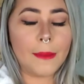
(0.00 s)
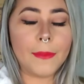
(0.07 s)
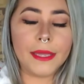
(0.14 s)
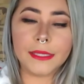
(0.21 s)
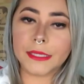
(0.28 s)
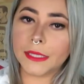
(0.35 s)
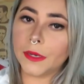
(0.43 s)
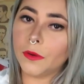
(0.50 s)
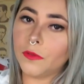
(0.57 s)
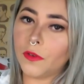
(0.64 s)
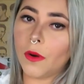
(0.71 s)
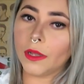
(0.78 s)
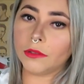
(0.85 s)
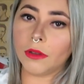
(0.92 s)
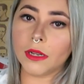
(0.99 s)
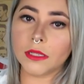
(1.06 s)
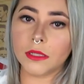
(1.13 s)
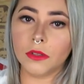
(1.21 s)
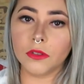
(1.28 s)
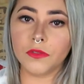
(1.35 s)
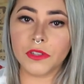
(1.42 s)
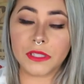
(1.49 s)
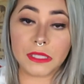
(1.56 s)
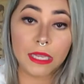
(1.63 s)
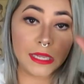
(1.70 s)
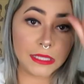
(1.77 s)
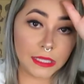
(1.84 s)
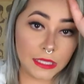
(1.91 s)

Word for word: Mas eu vou atualizando vocês